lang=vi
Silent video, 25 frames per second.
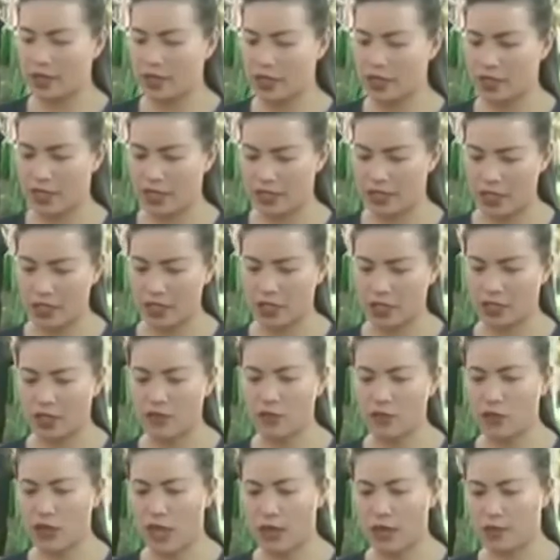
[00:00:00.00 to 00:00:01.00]
Theo thống
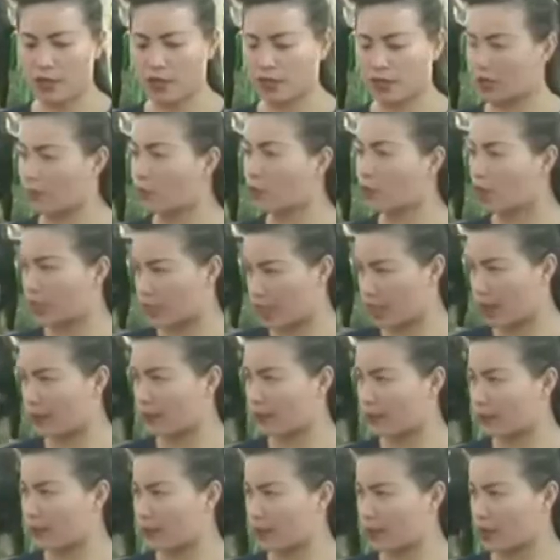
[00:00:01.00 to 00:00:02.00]
kê, sau gần 7
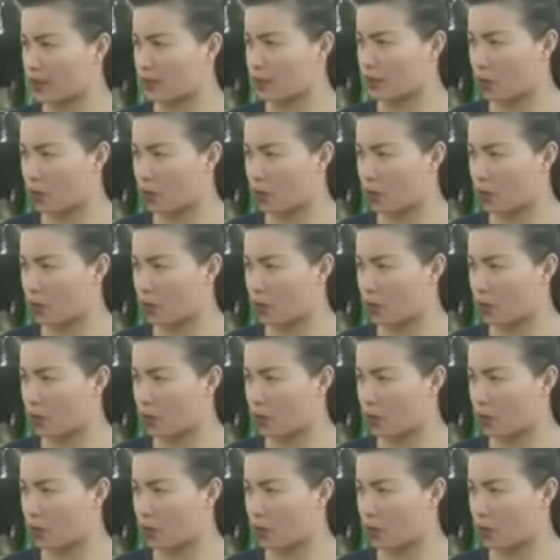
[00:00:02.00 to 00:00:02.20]
năm triển